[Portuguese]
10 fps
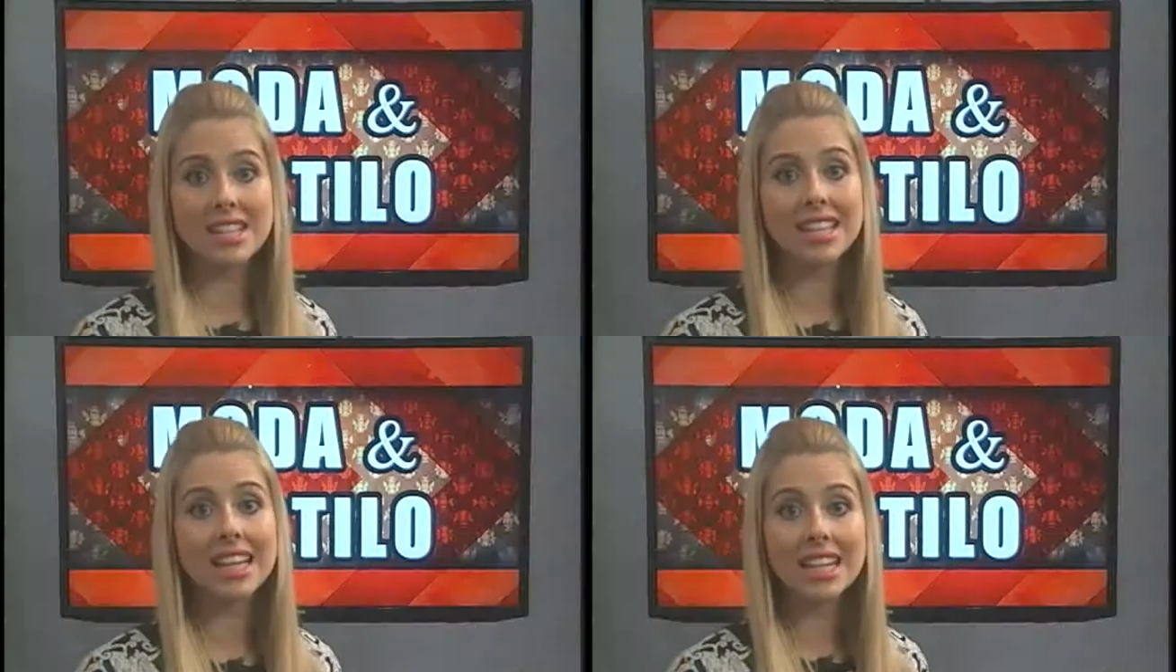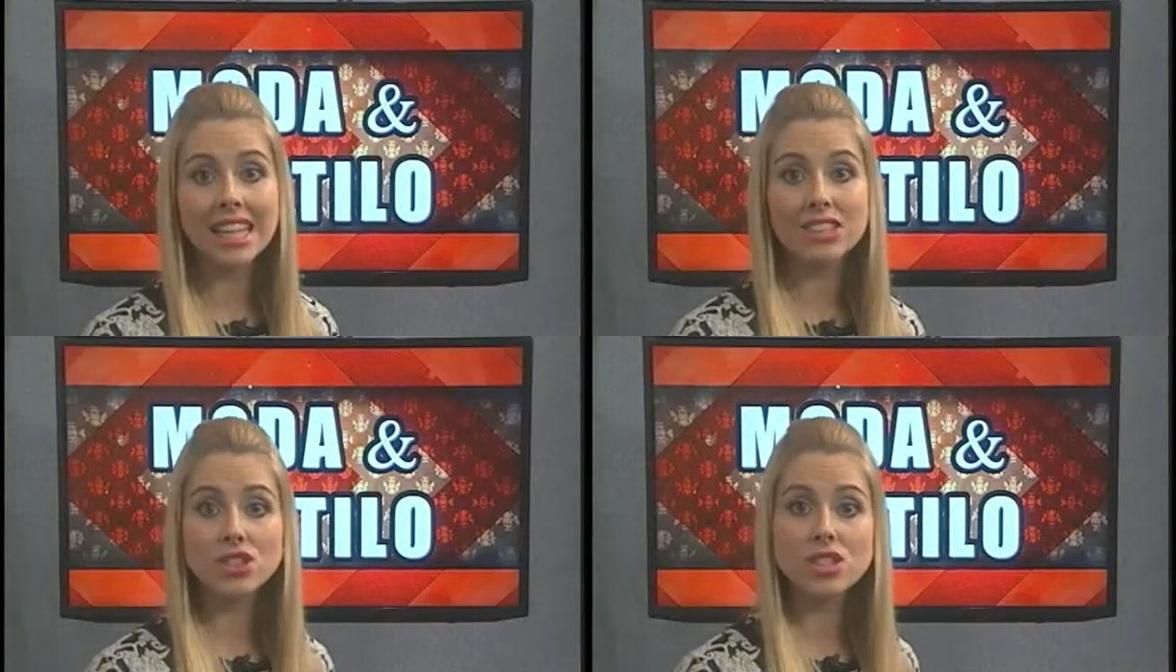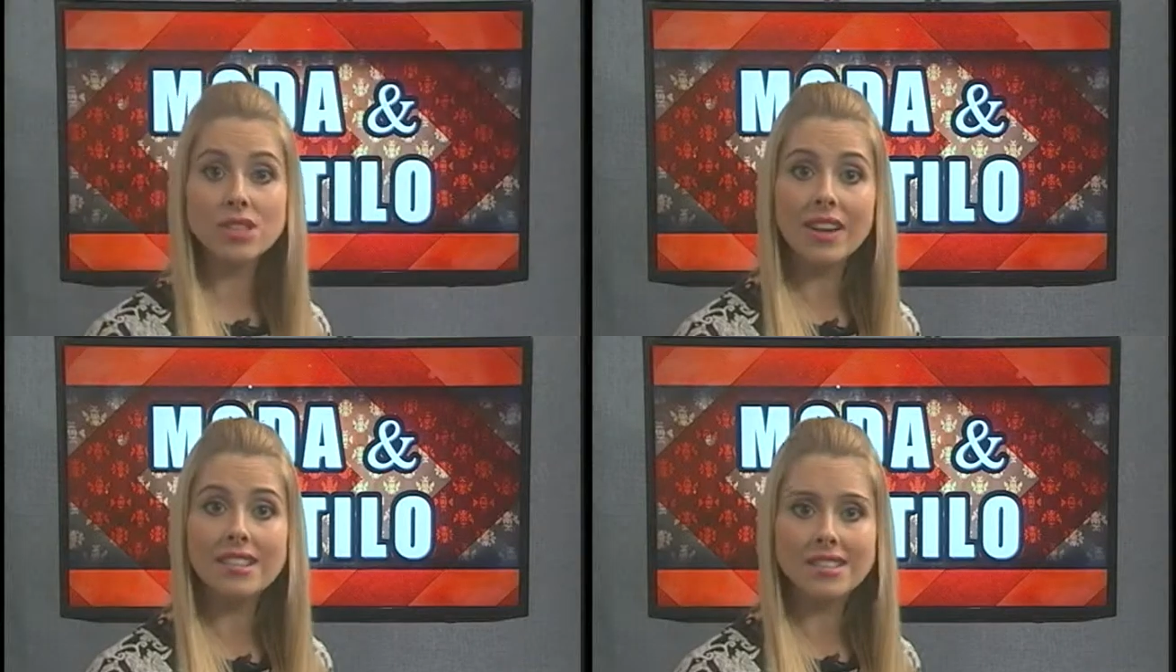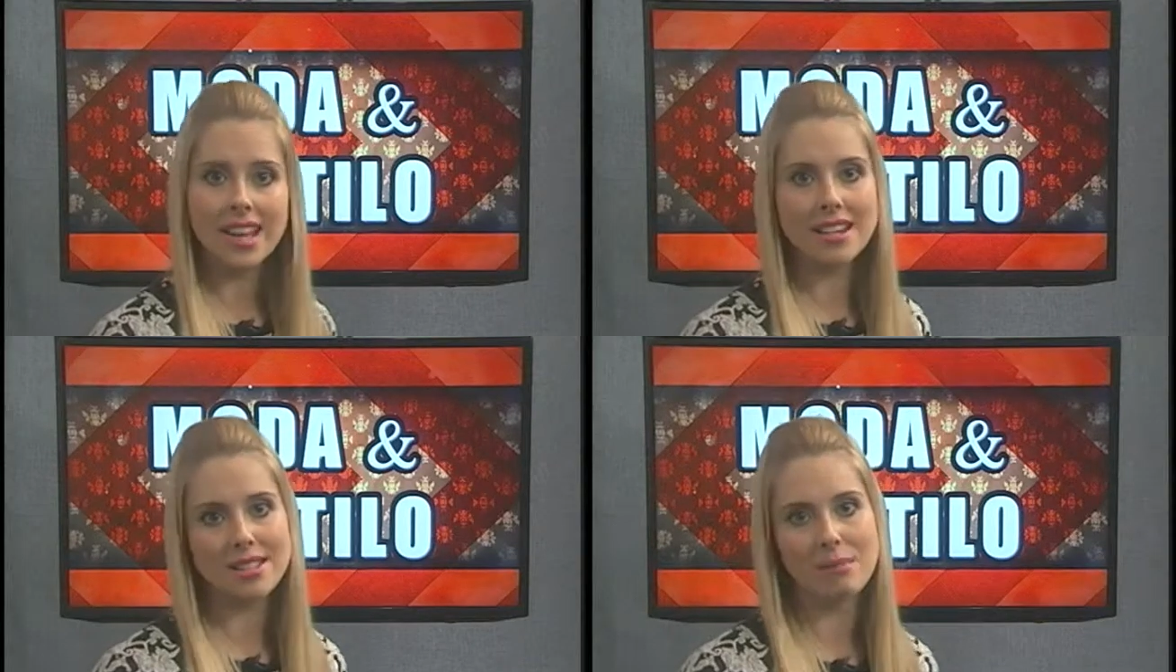ele além de
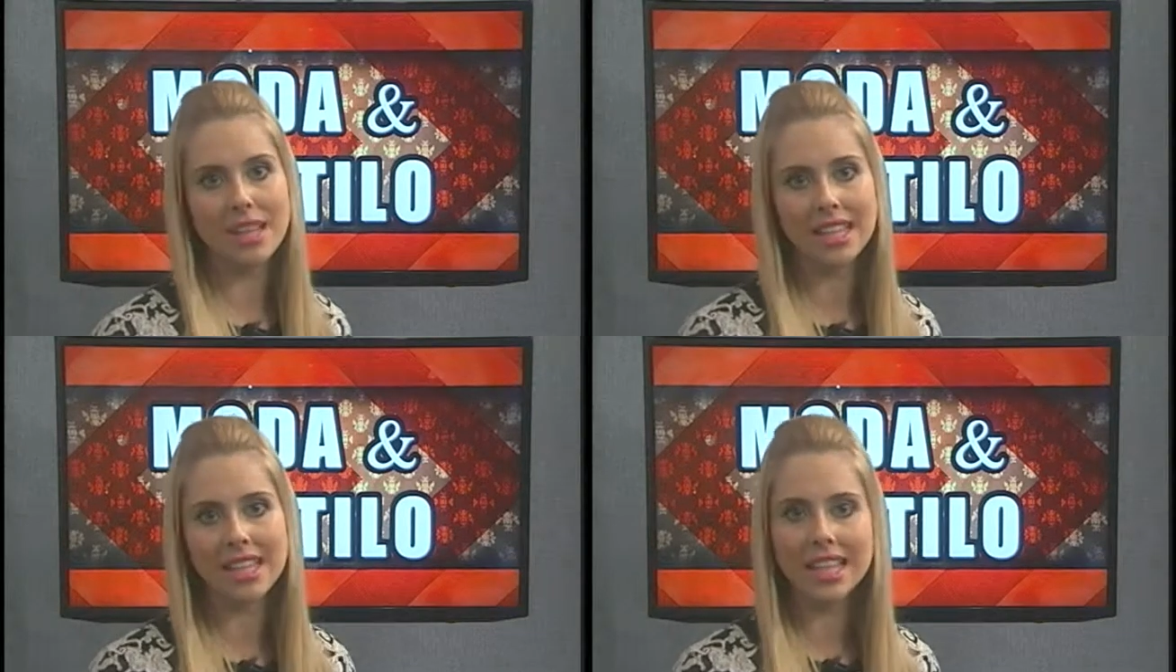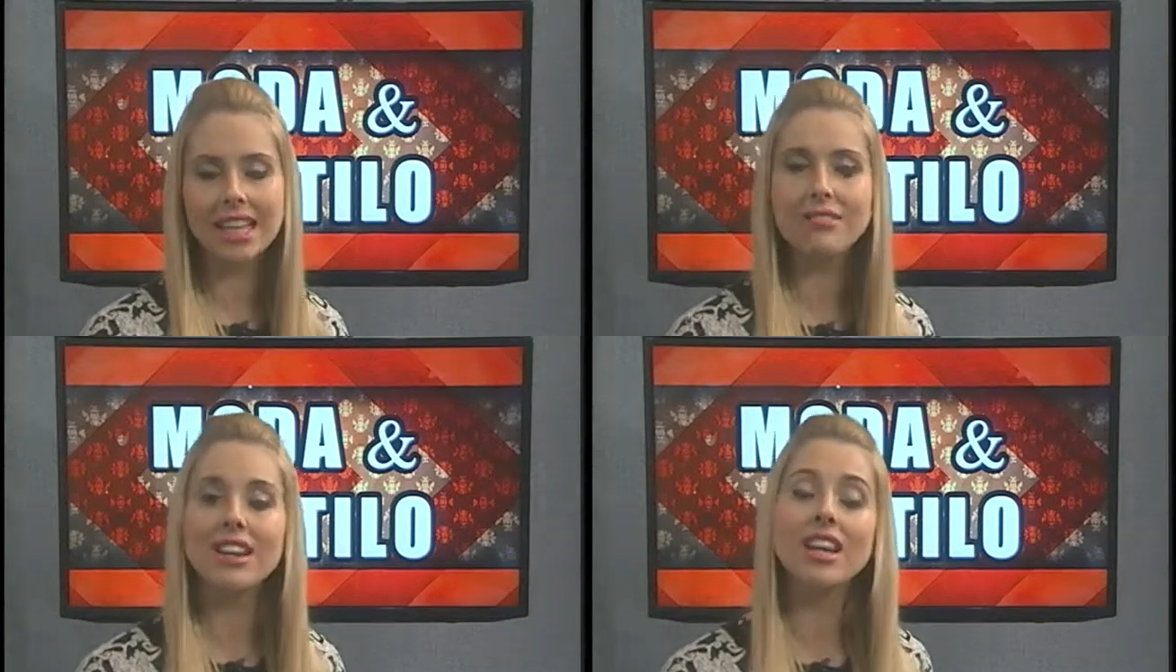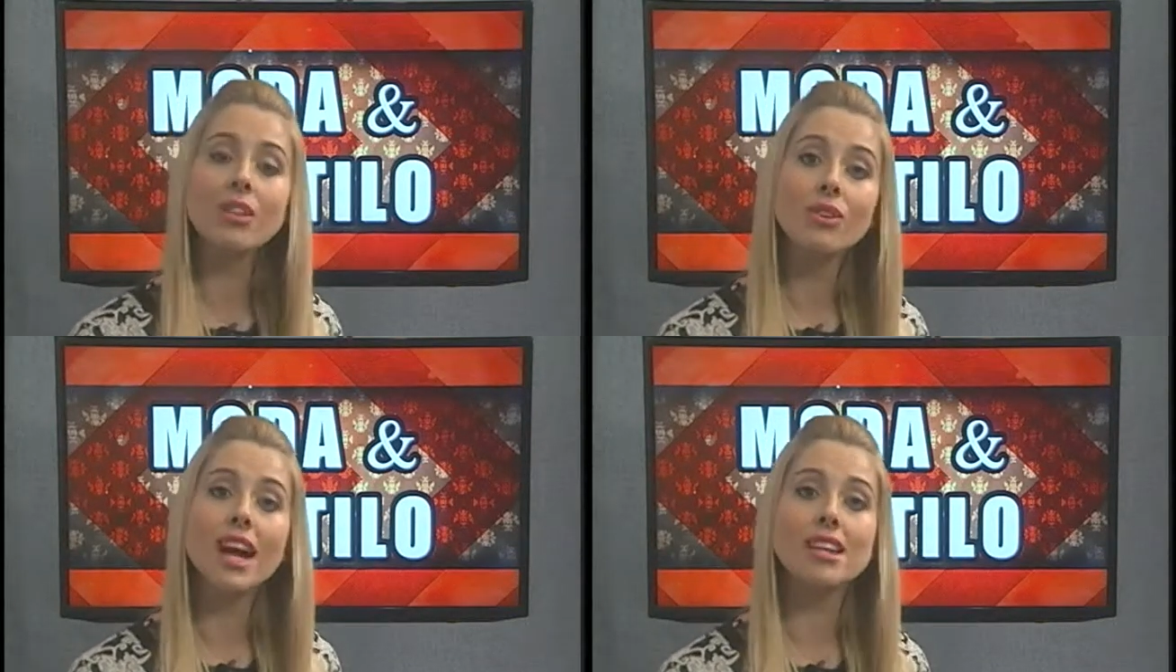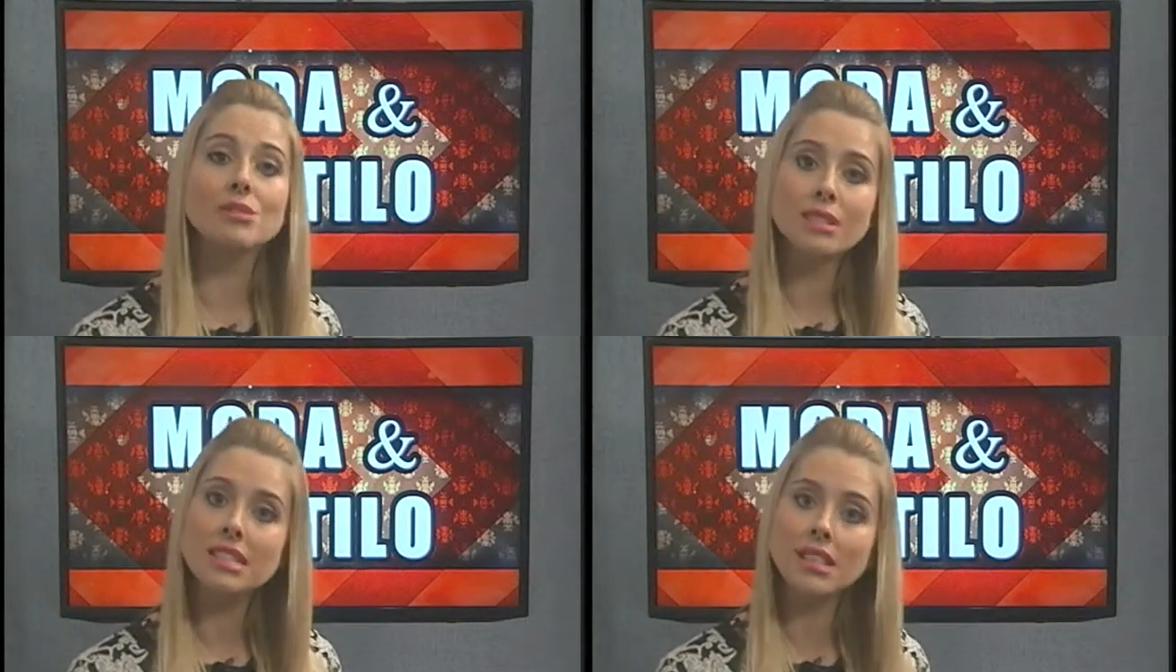disfarçar essa barriguinha, vai alongar a
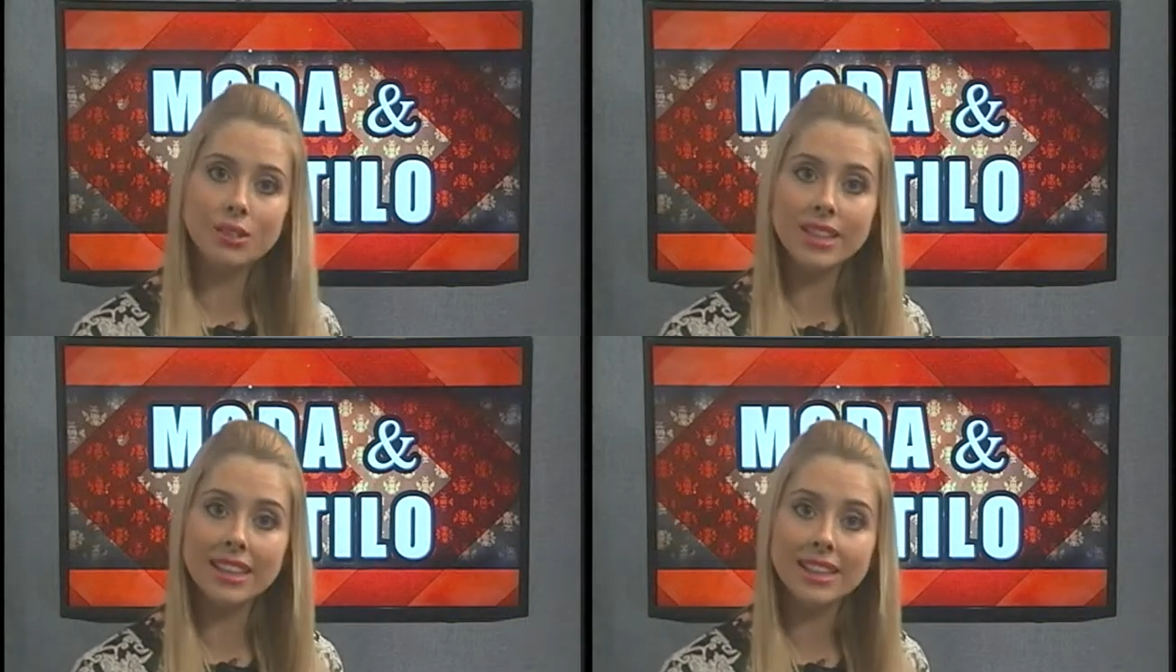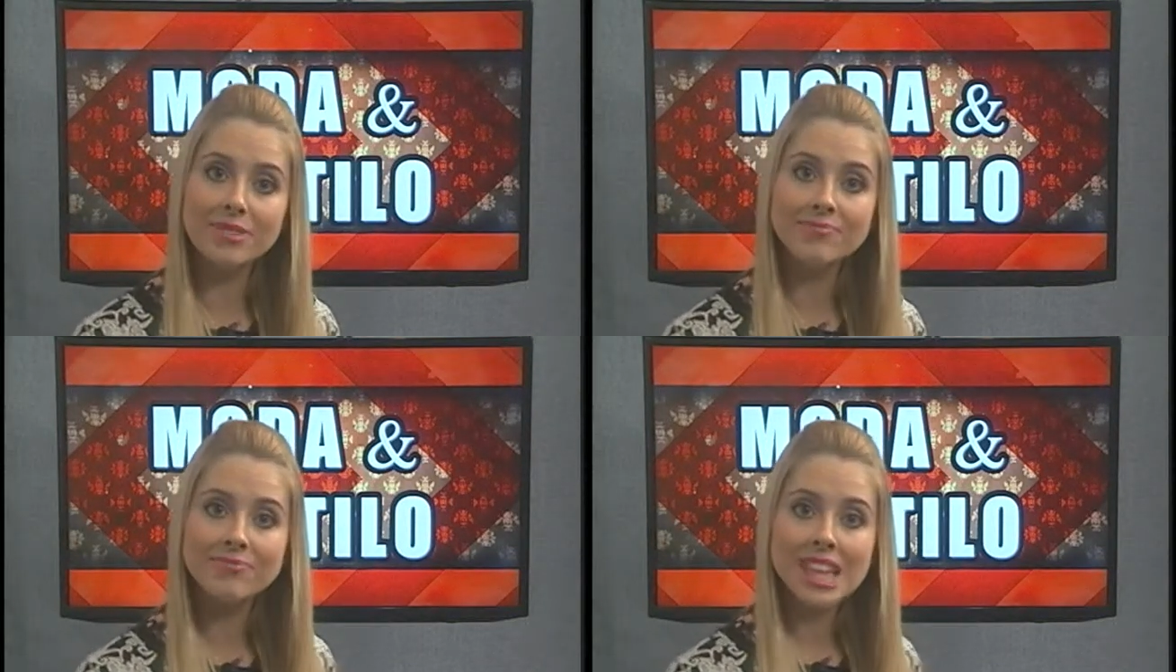sua silhueta.